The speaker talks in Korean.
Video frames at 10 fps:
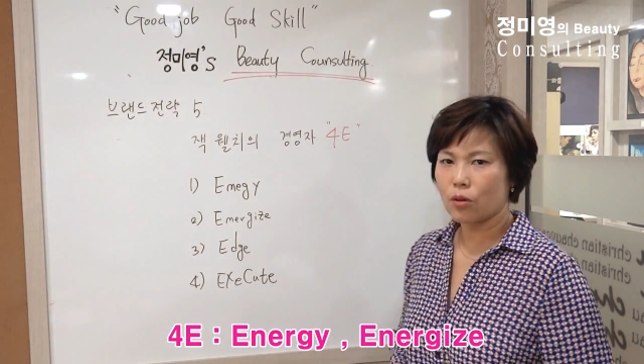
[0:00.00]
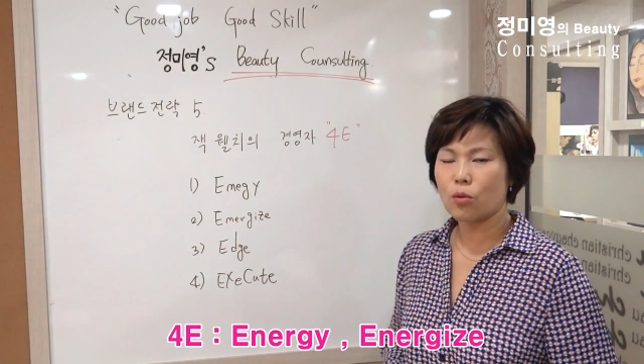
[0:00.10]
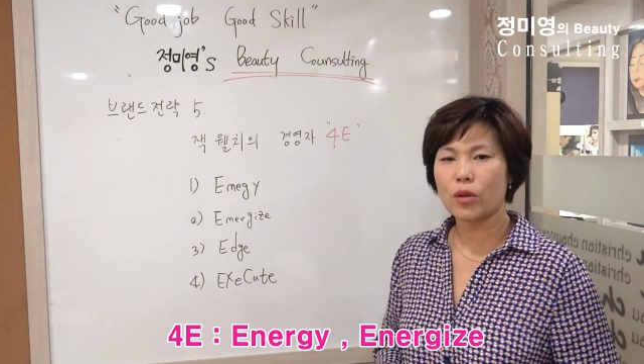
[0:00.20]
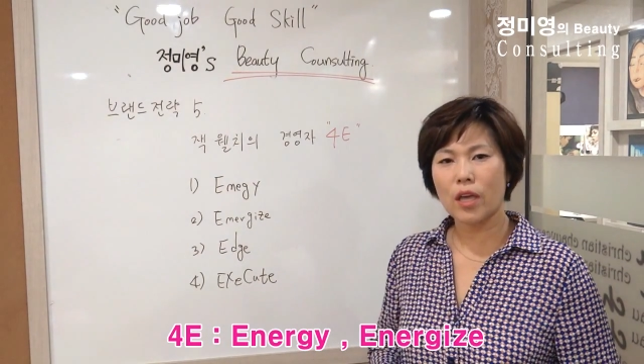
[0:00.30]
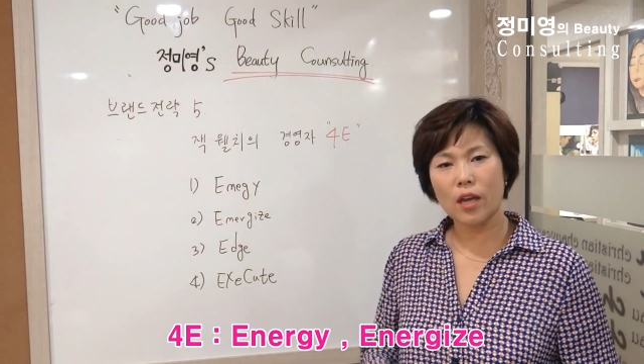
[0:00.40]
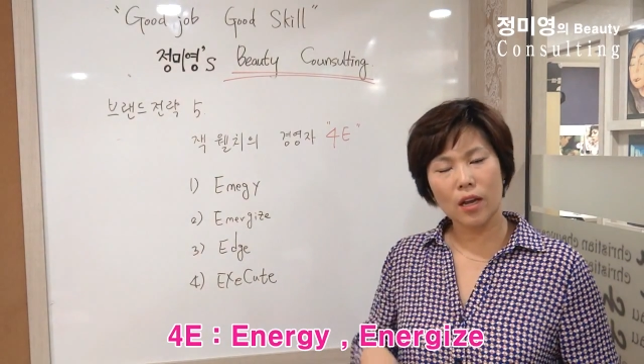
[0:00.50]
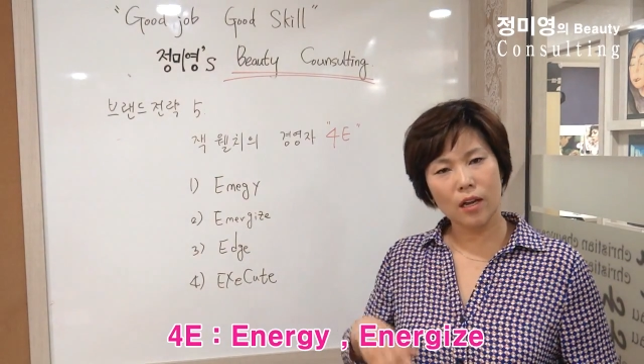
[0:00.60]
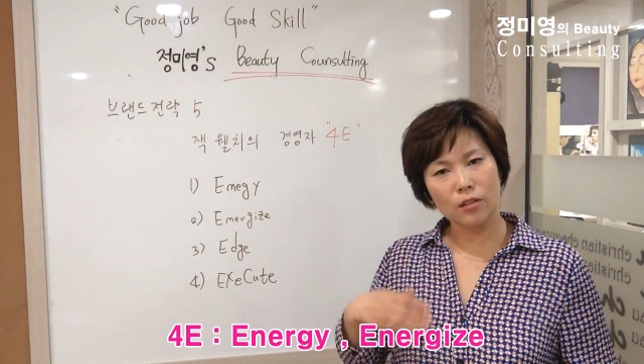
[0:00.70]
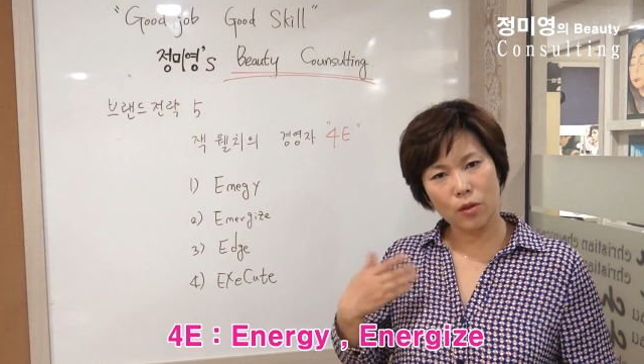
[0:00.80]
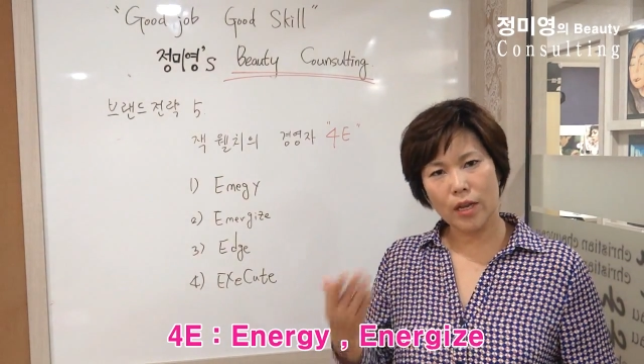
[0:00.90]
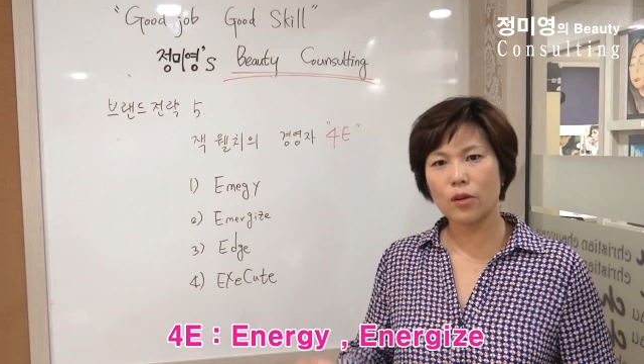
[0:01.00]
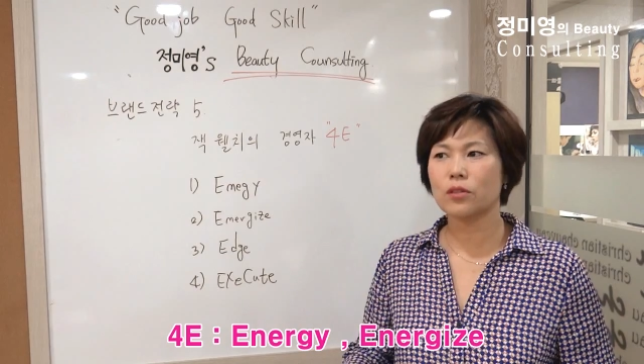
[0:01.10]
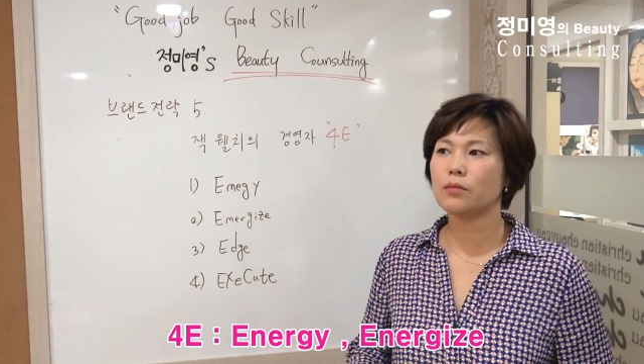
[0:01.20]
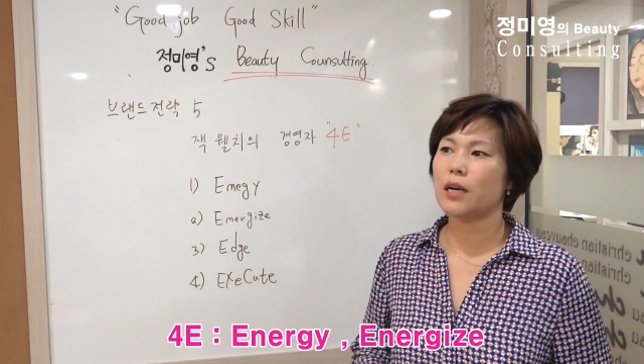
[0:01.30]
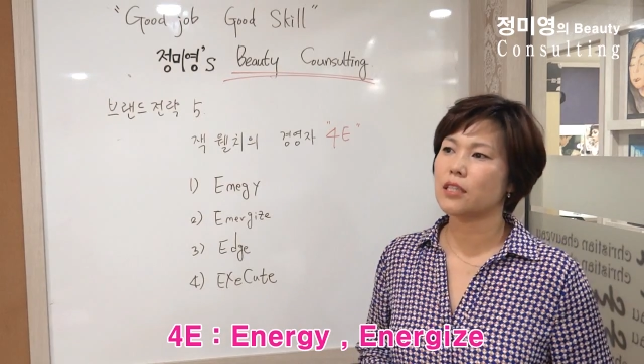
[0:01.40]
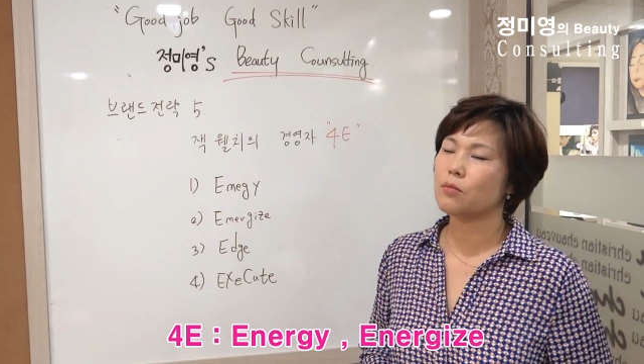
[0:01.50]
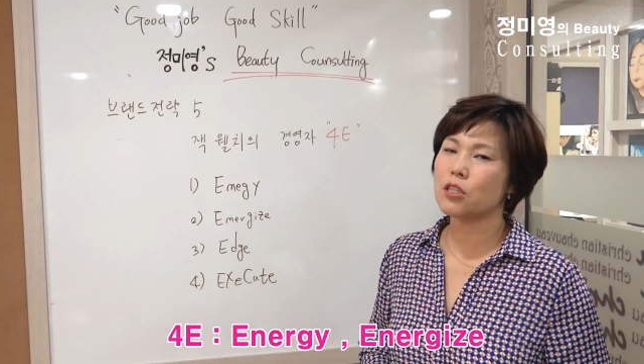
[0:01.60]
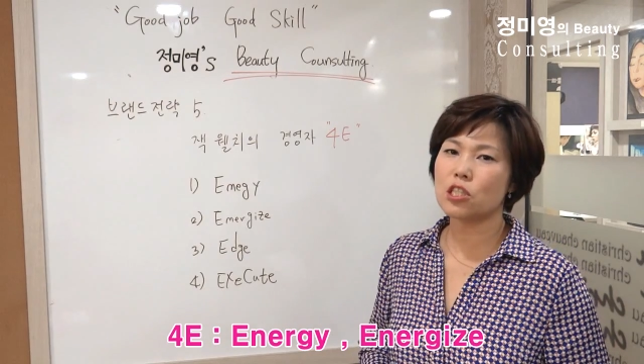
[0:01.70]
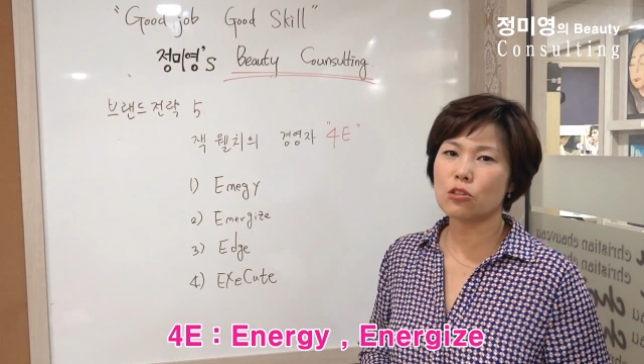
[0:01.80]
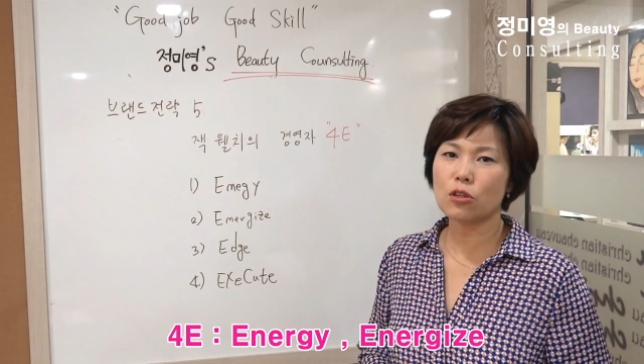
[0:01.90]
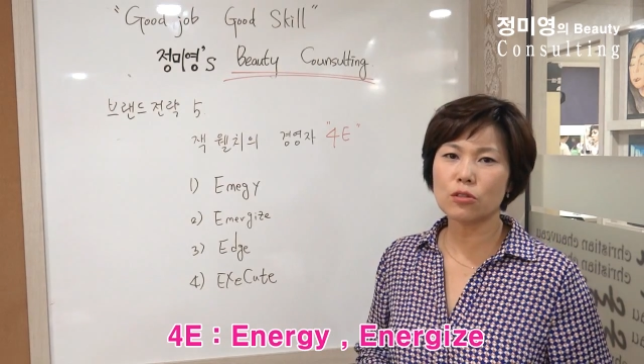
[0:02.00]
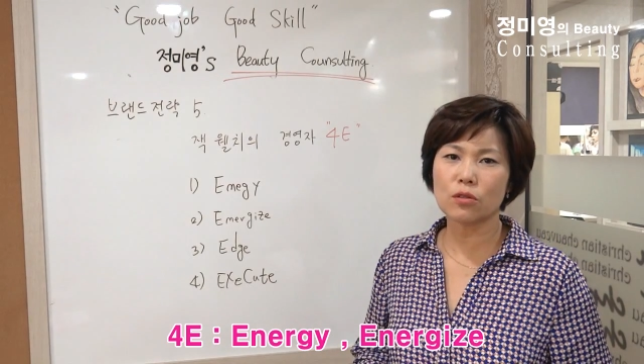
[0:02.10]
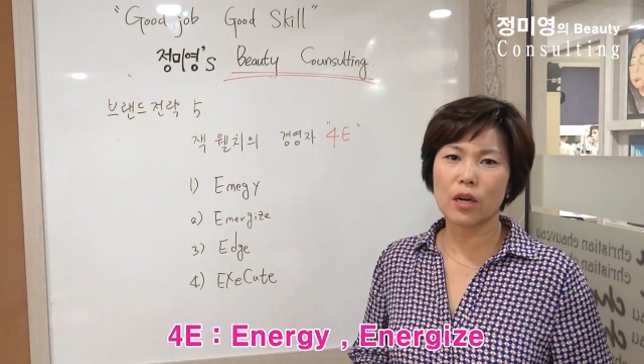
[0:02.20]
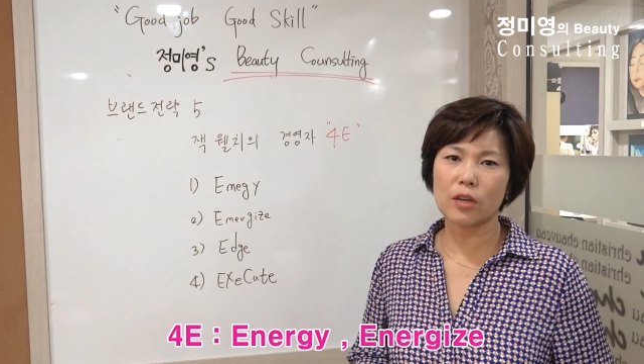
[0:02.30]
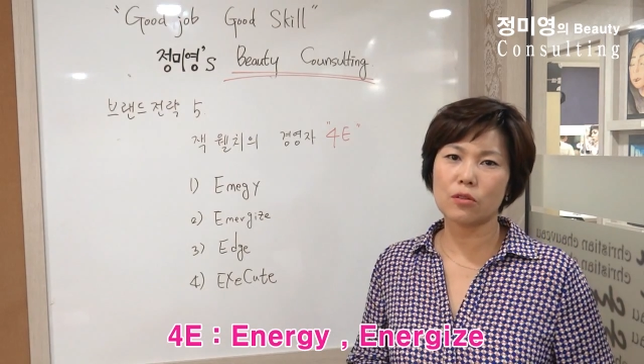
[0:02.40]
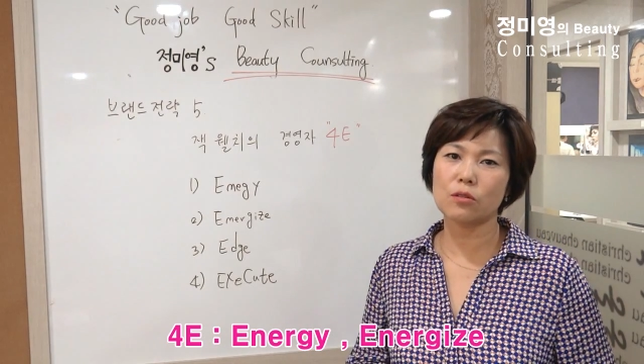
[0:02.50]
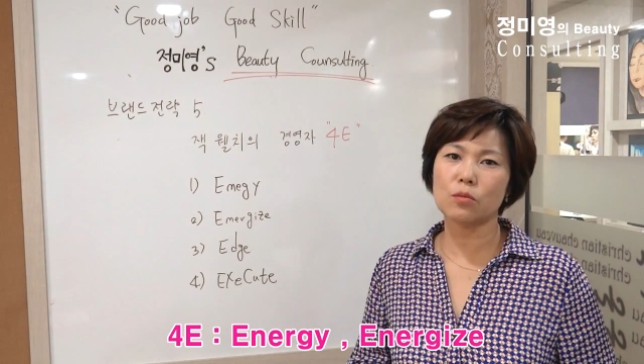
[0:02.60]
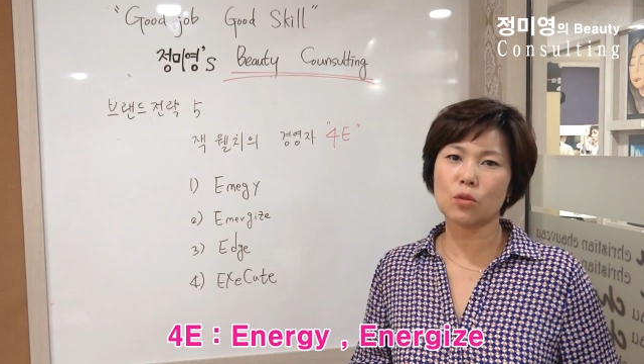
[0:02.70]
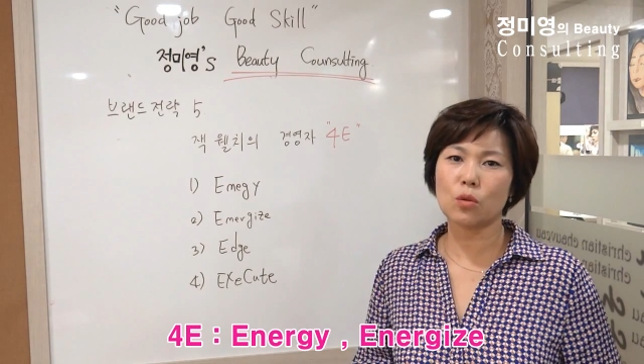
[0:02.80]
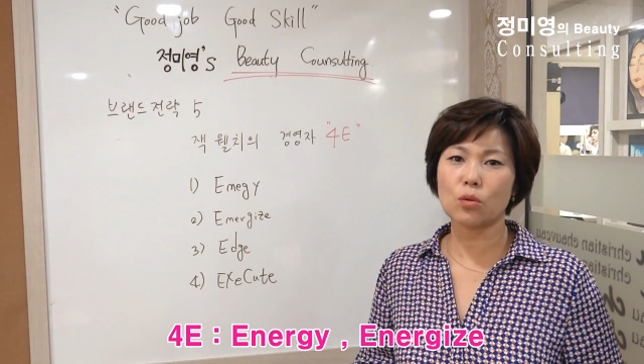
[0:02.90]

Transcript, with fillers: 고객으로 하여금 아니면 직원으로 하여금